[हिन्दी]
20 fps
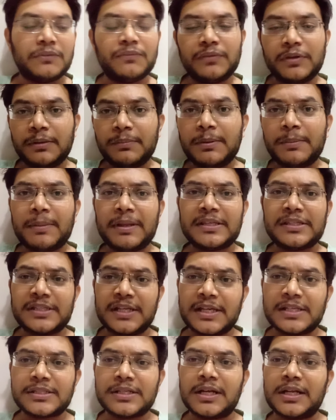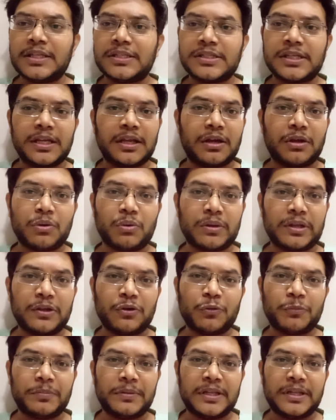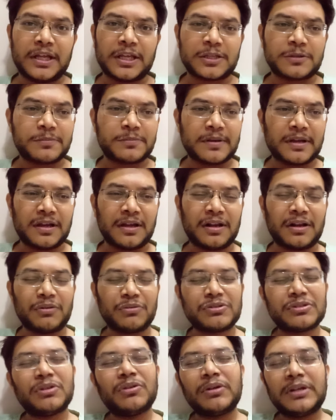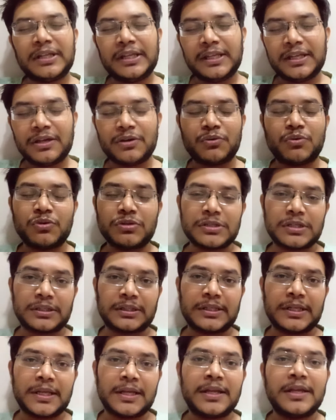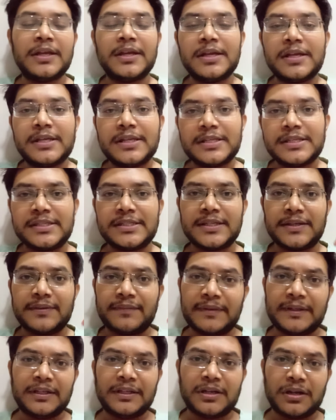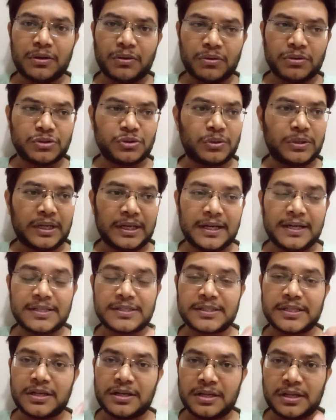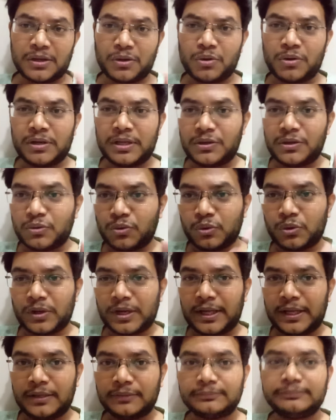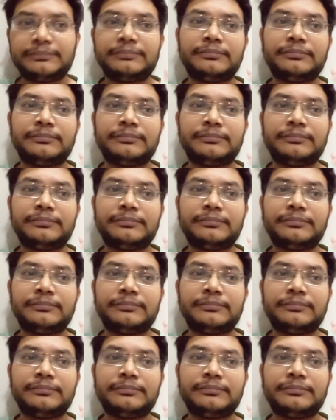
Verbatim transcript: फिर भी मैं छः साढ़े छः करोड़ की ओपनिंग एक्सपेक्ट कर रहा हूँ चलो ठीक है हो सकता है सेवन करोड़ जो ट्रेड्स के अकॉर्डिंग हो रहा है